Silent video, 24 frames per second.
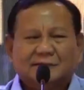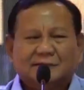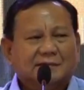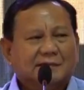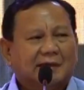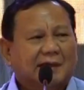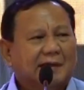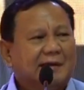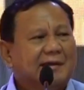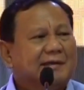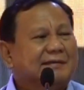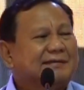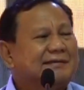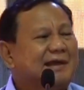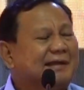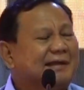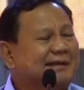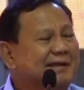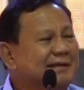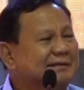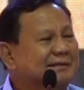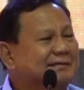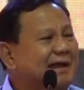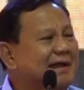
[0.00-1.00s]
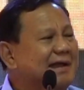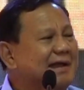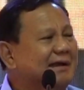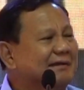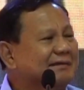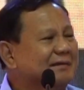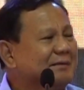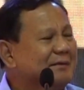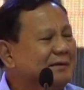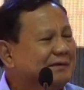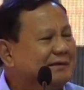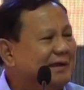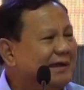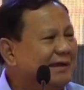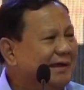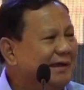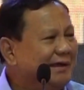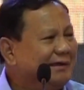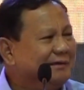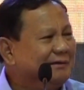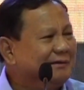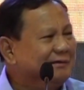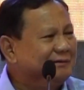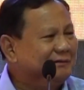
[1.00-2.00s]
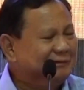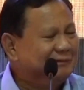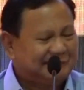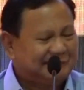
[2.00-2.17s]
Karena saking sayang sama saya itu.